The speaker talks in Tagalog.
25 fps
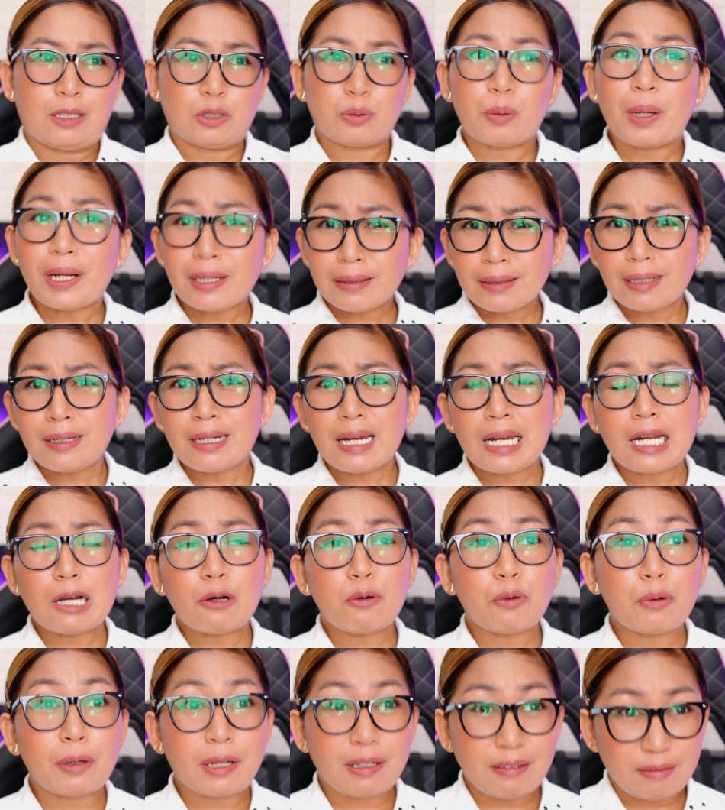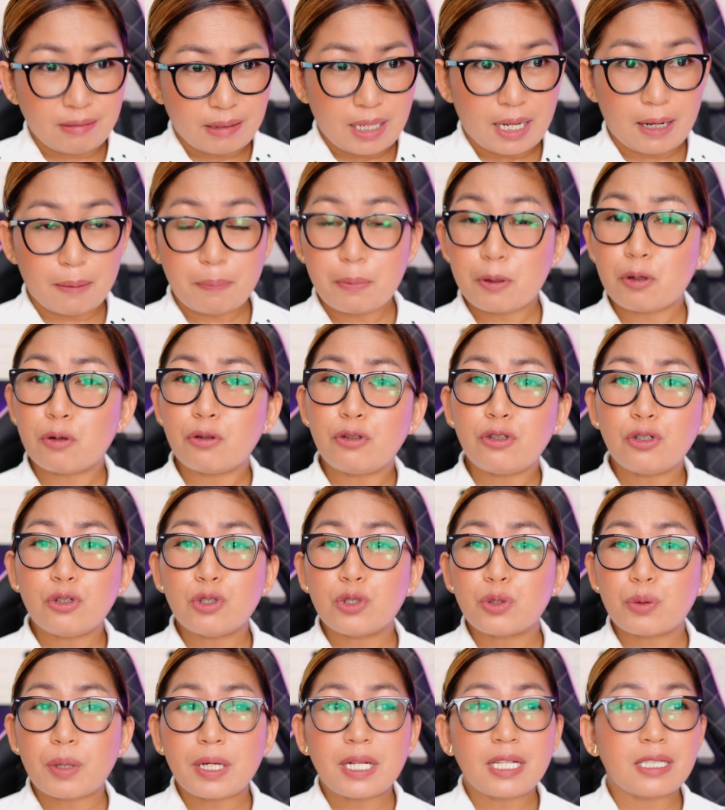Swerte na lang kung hindi. Pero
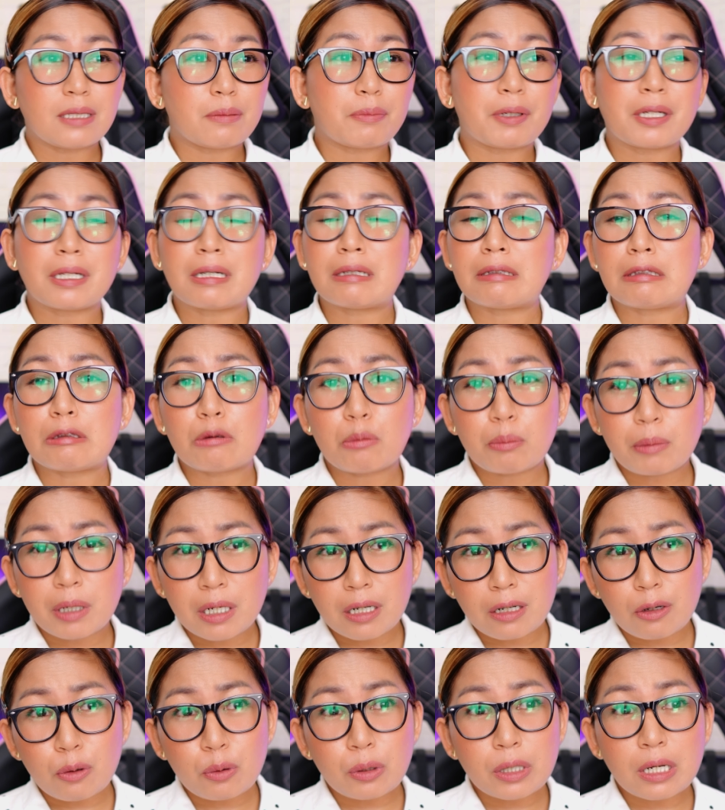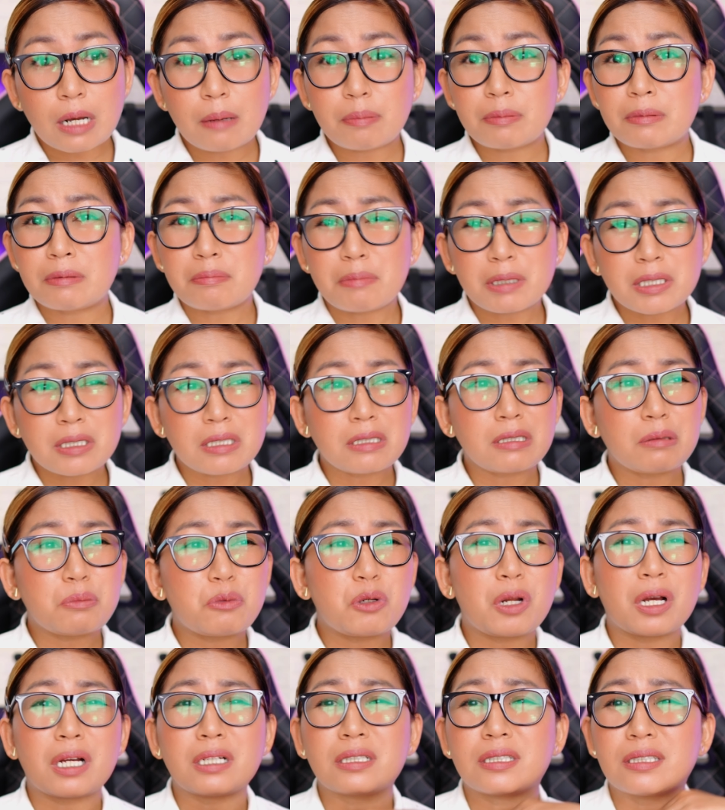usually, sa mga ganitong mga loan app,
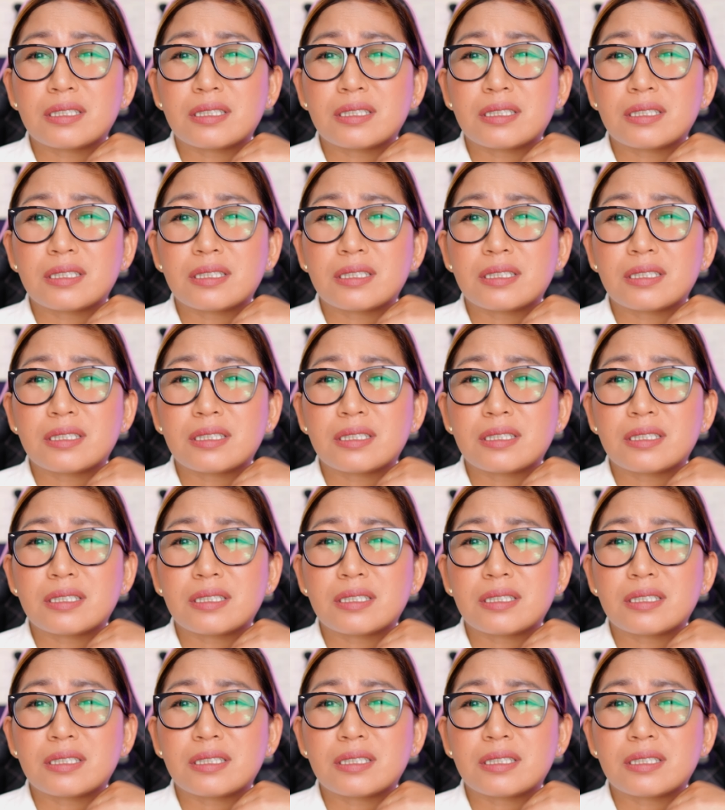magsisimula ka